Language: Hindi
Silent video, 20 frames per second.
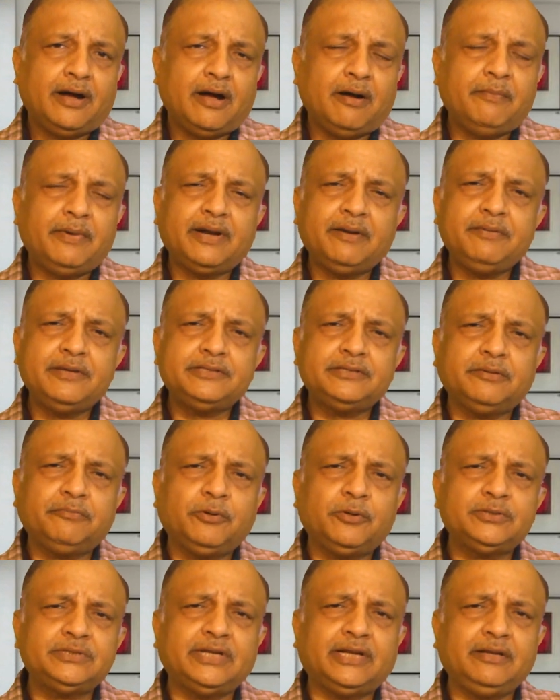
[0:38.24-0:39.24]
हमारे में से
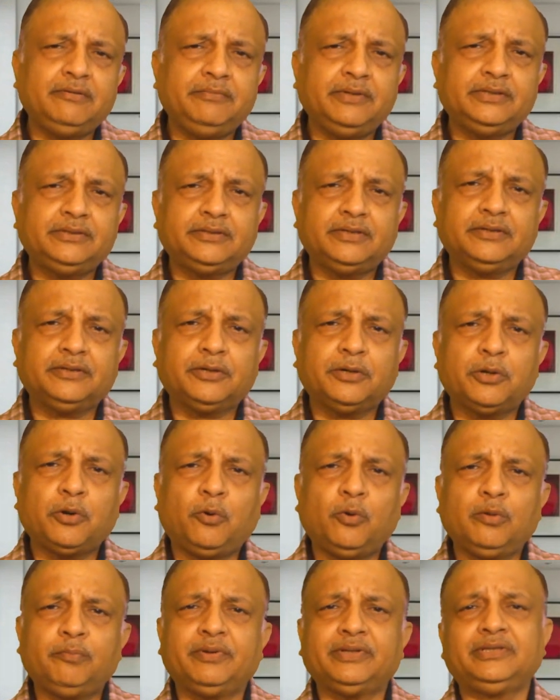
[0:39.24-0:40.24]
बहुत सारे मित्र
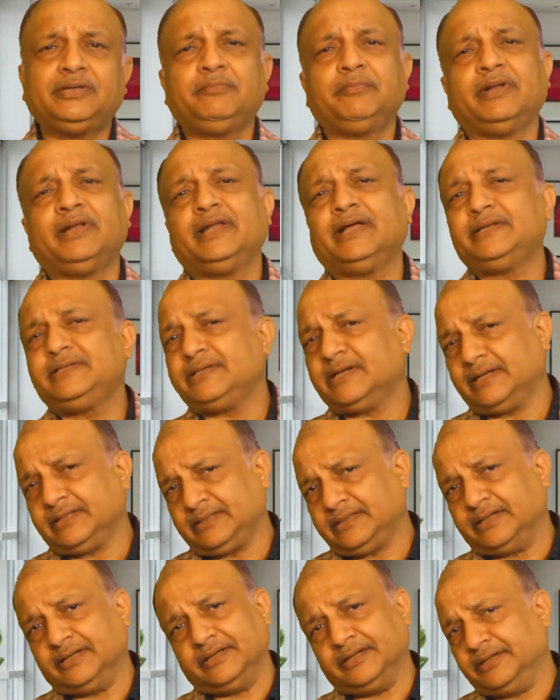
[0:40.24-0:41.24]
करोड़पति बनना
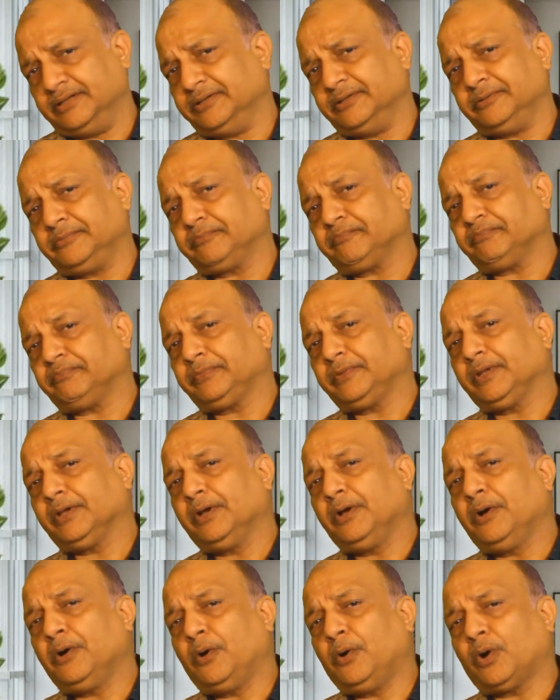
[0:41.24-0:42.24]
चाहते हैं
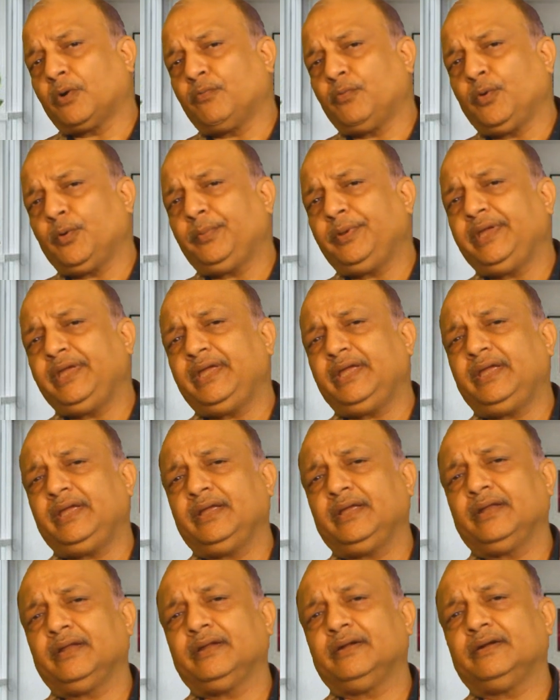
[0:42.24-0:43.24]
और वो भी
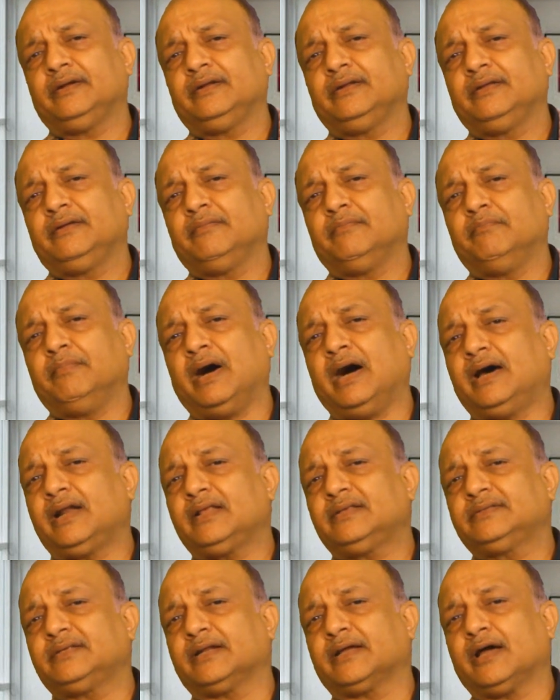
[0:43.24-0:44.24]

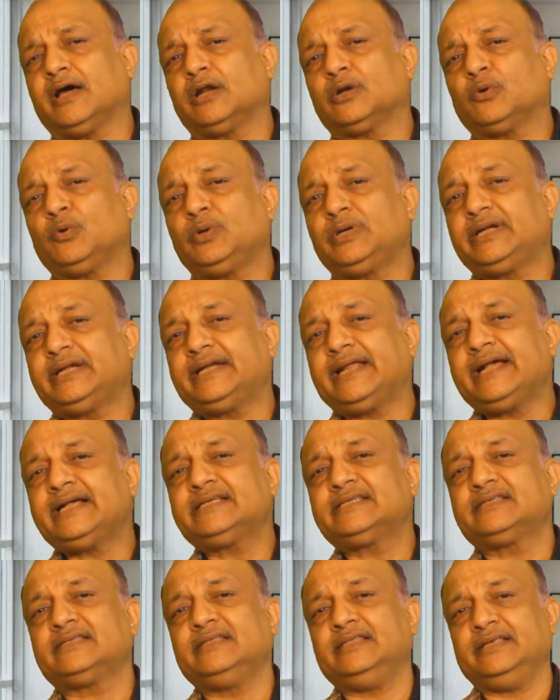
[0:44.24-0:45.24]
भारत सरकार को
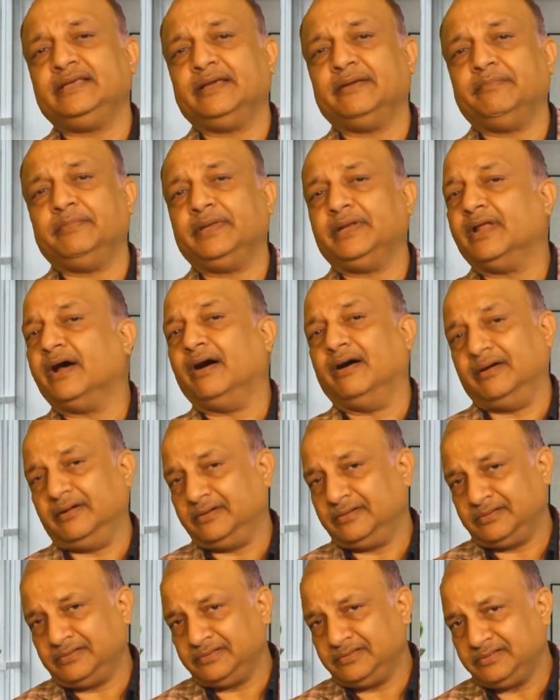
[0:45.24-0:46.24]
टैक्स दिए बिना
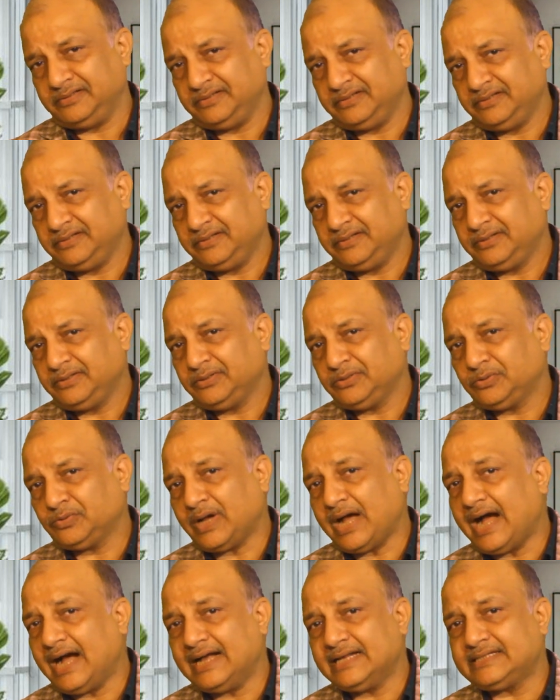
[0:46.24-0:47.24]

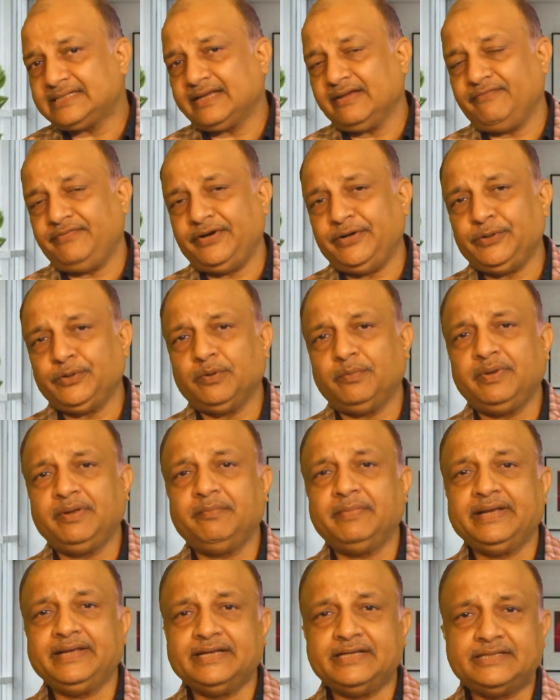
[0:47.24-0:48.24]
तो आज के वीडियो में
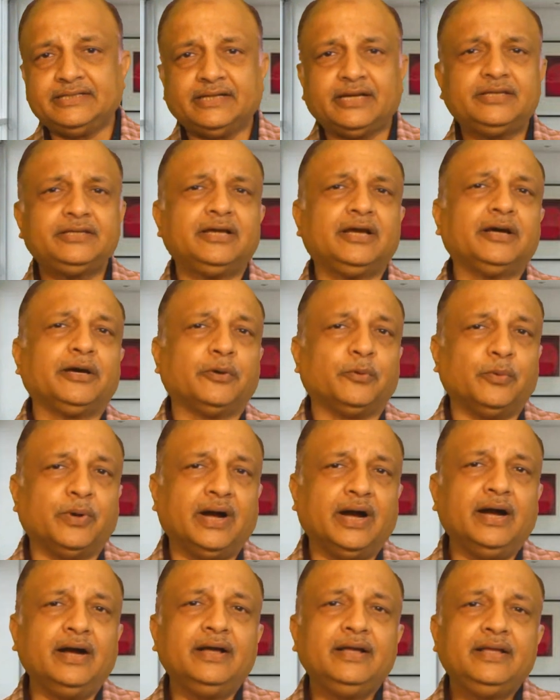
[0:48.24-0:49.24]
मैं ये चर्चा
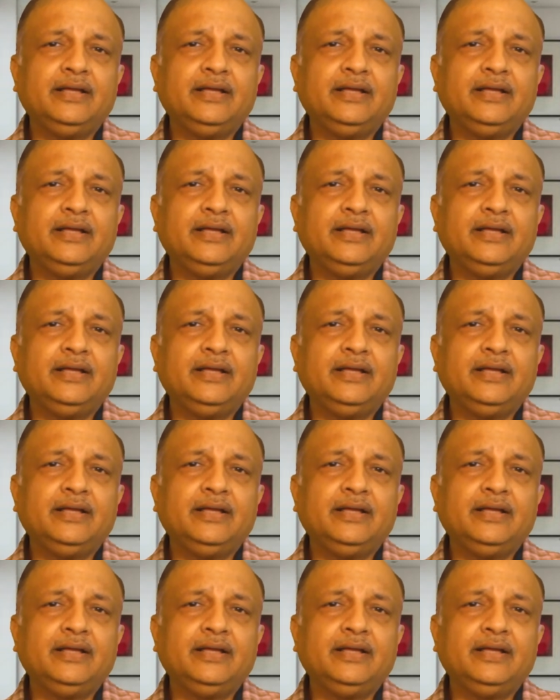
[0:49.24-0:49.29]
करूंगा